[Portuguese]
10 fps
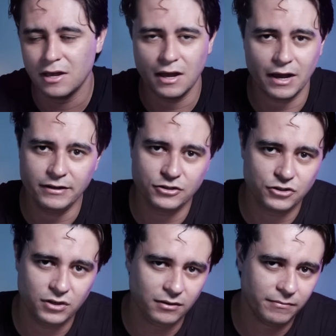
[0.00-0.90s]
a
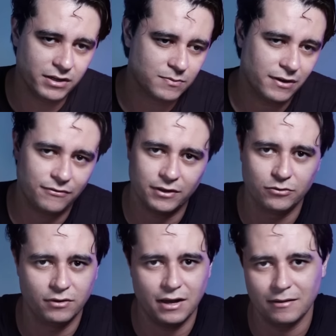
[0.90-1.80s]
Steam mesmo ia
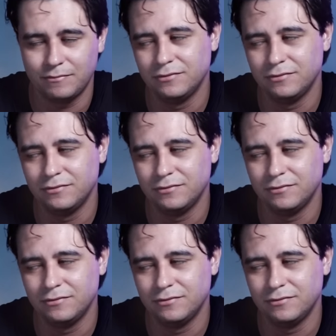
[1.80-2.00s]
faturar,